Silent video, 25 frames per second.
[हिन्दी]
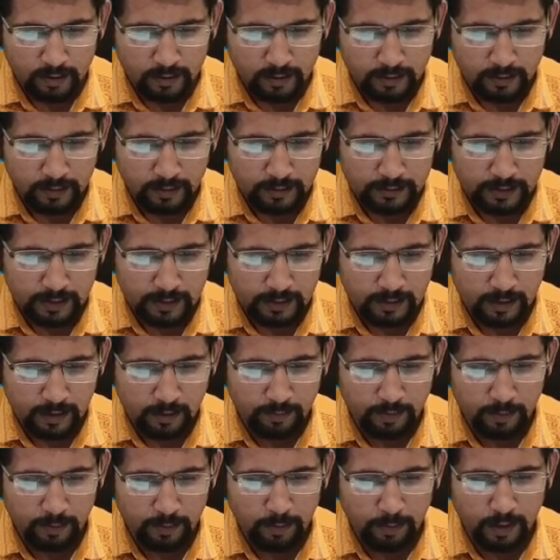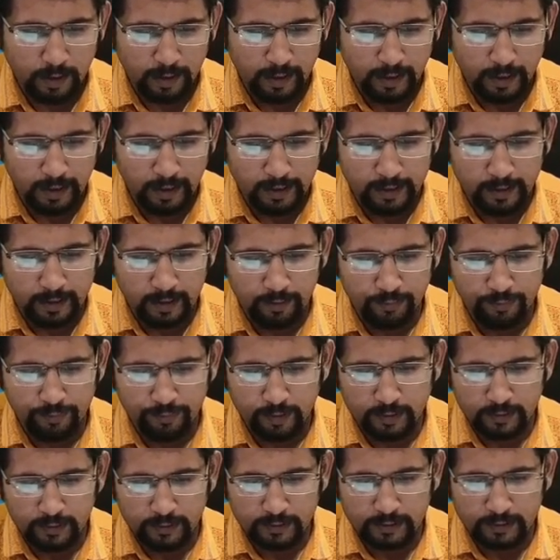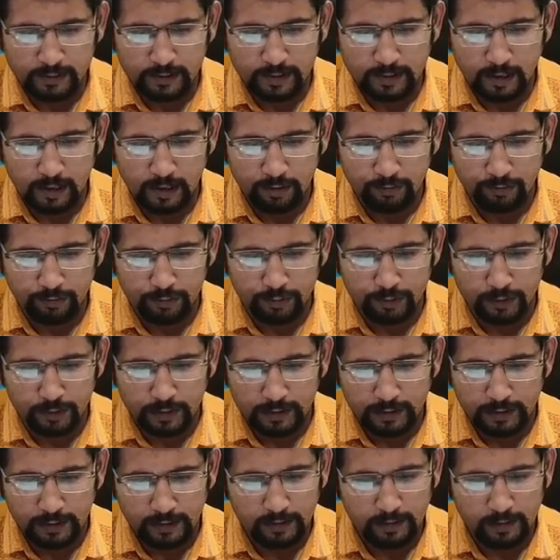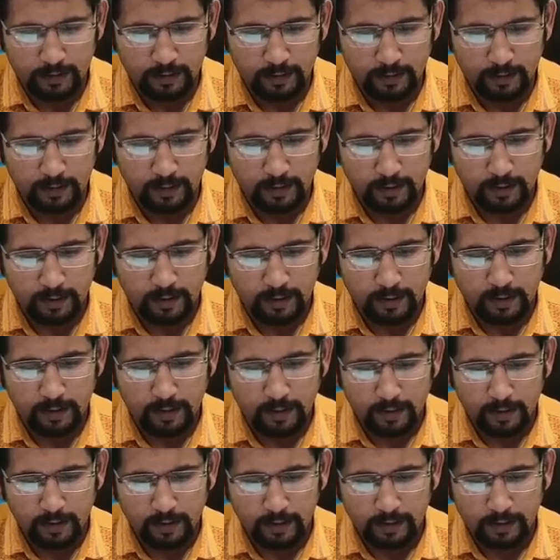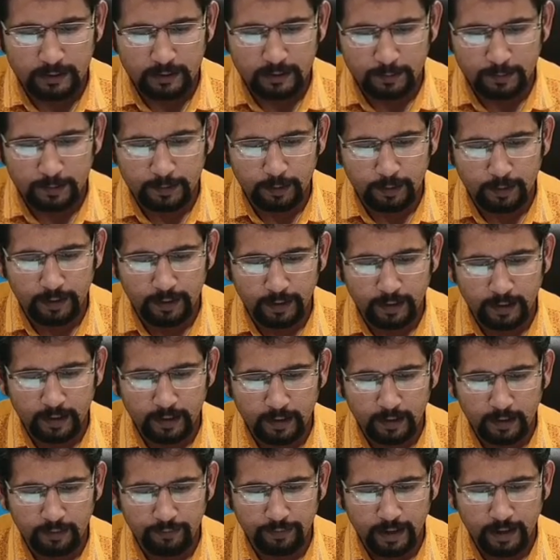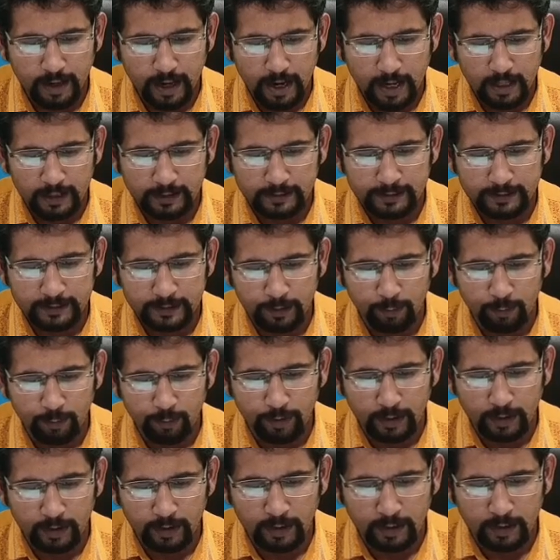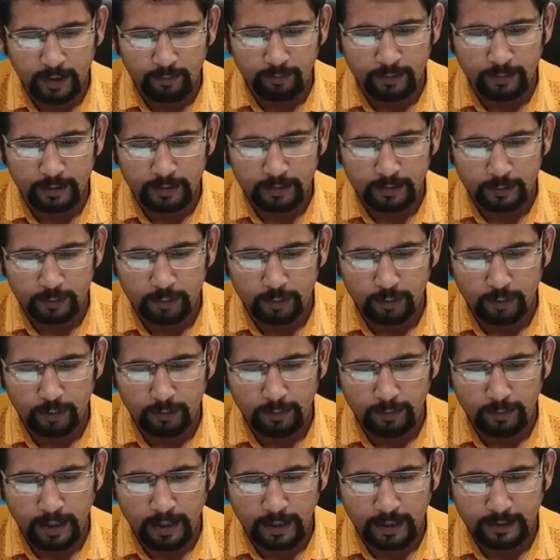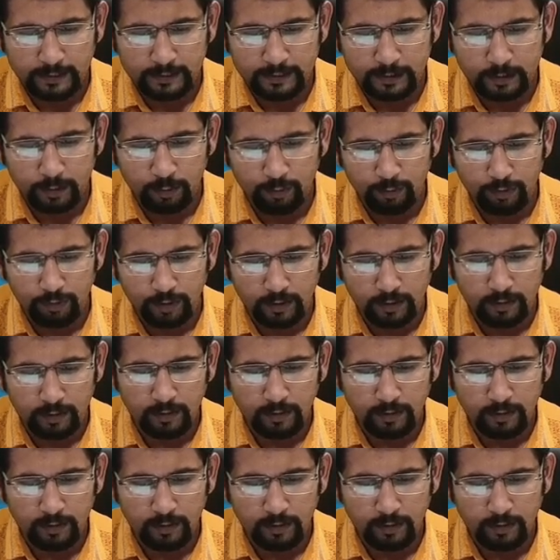इसके अंदर हमने बोला कि इंडिफरेंस कर्व जो है ये समझ लो ये कर्व है आई सी वन नाम देते हैं इसको हम आईसी वन